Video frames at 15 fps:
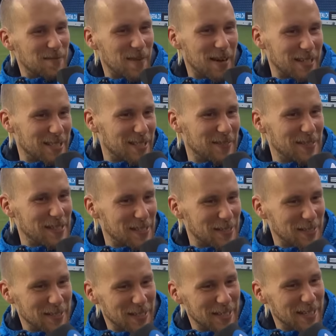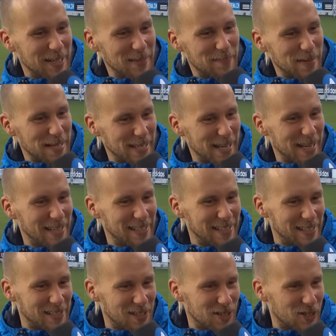Wachs, weil es doch äh, besser hält
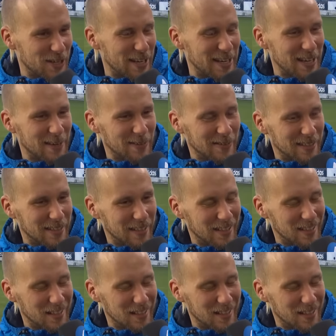als ein Schäl. Und, äh,